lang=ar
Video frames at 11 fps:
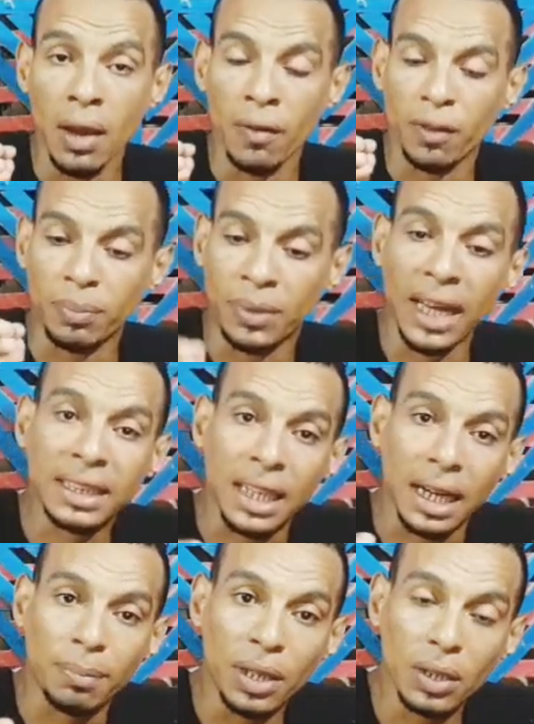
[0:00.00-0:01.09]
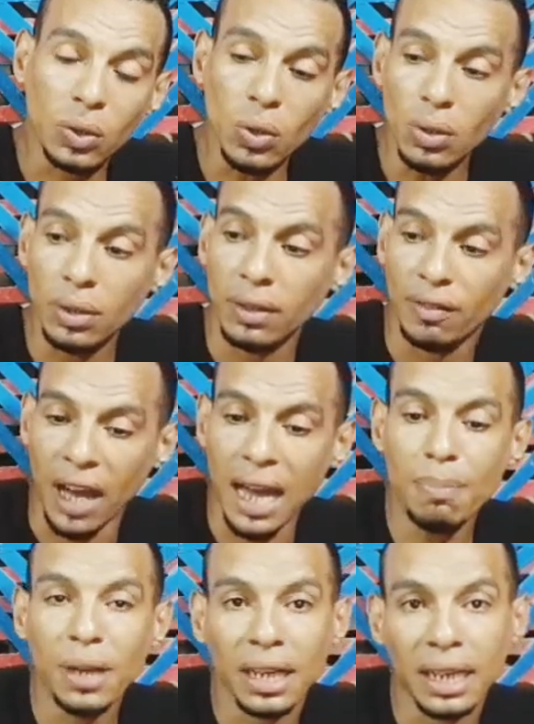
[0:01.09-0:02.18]
في بداية تربيته في
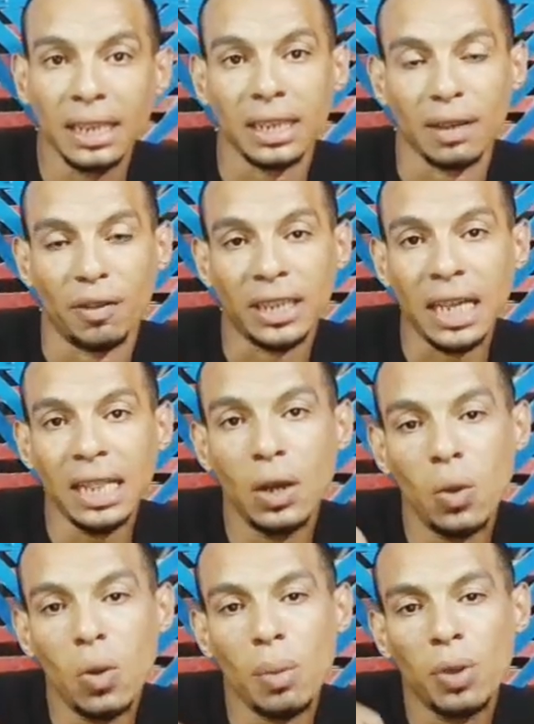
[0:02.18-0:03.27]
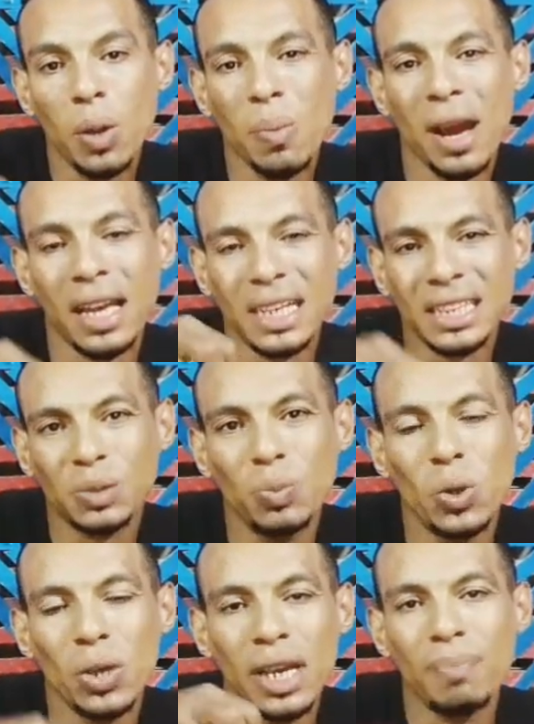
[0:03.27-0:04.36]
قلب الغية فده اللي هو بيبقى
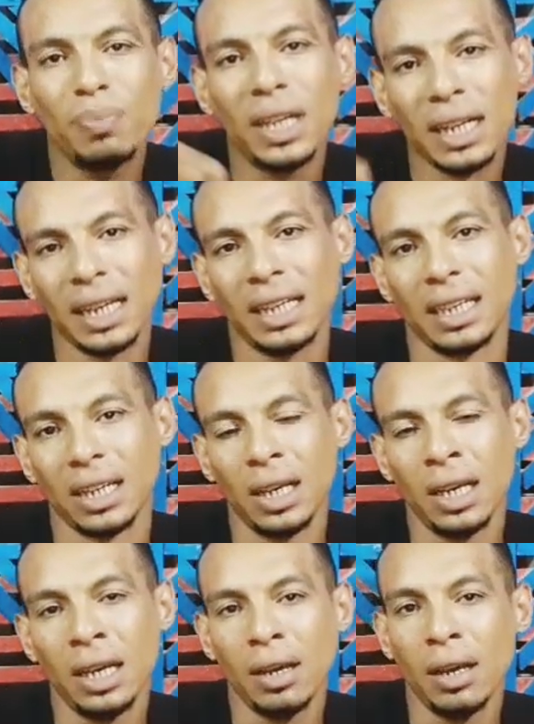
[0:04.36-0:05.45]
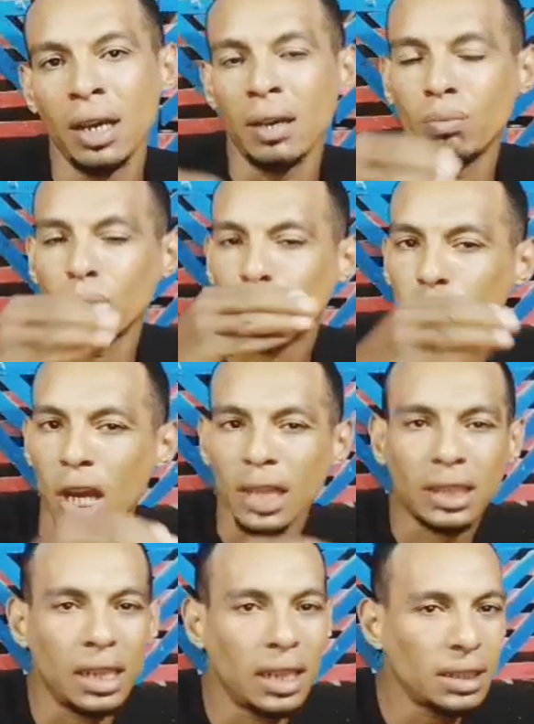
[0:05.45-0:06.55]
اسمه ابن الغية مش
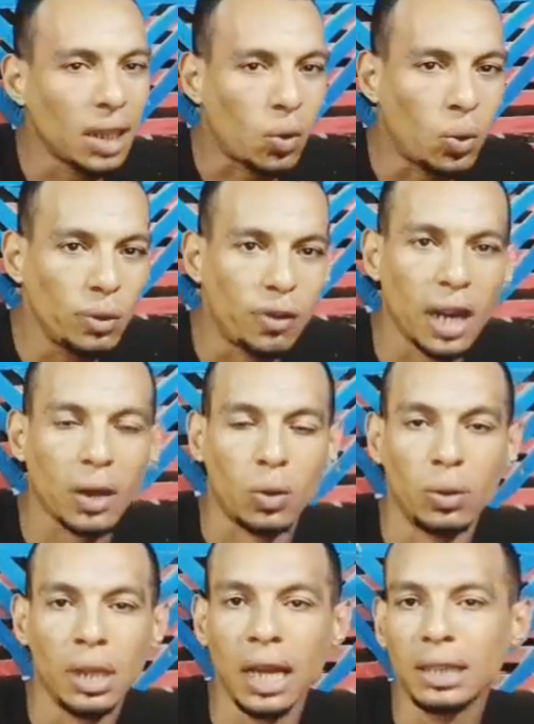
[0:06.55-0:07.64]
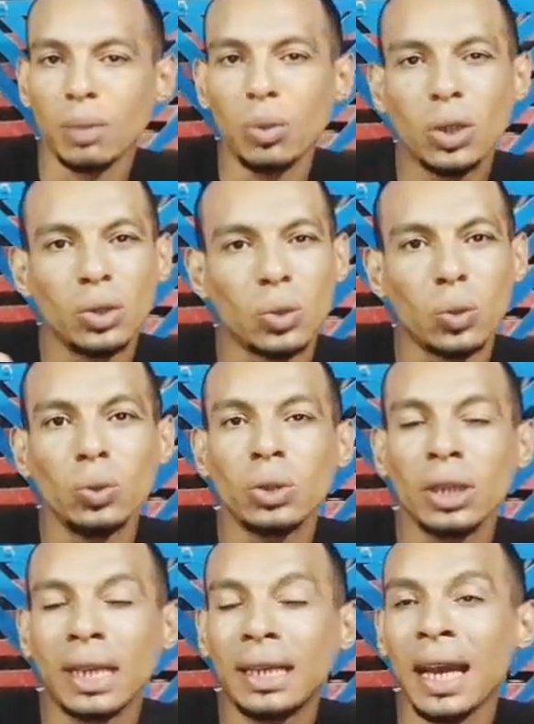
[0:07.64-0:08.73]
شرط اللي انت تكون فارخه لا انت ممكن تكون
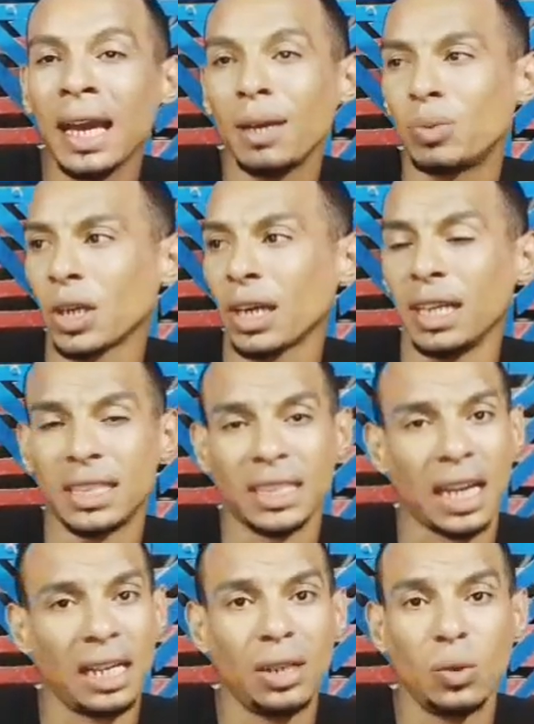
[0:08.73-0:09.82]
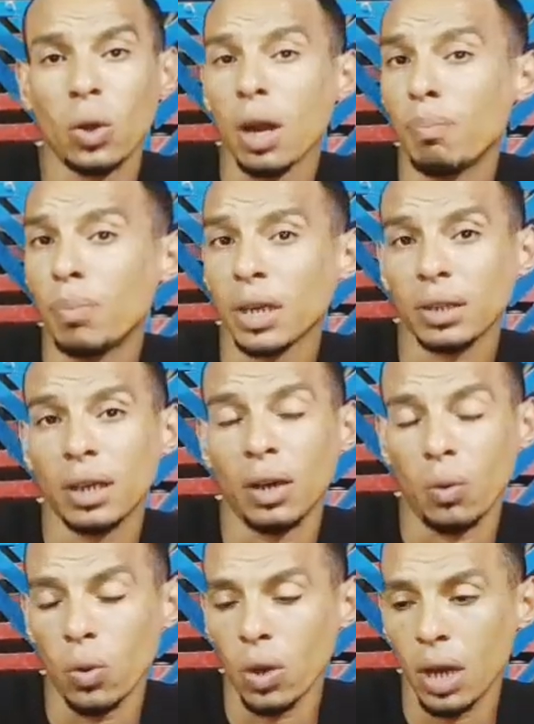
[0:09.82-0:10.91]
جايب طريقة زغليل وكبرت
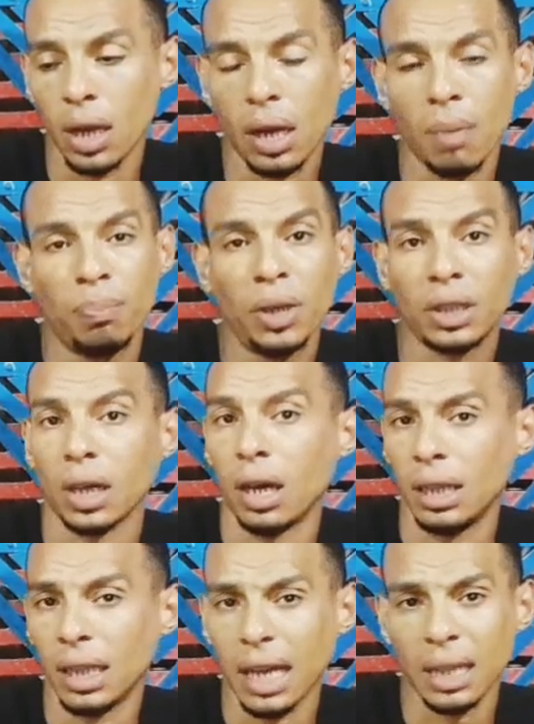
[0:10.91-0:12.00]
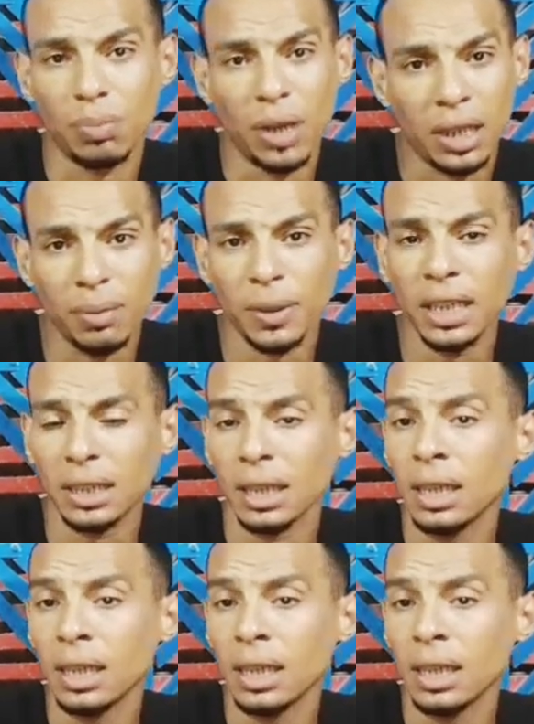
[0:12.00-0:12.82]
وربيتها لغاية ما كبرت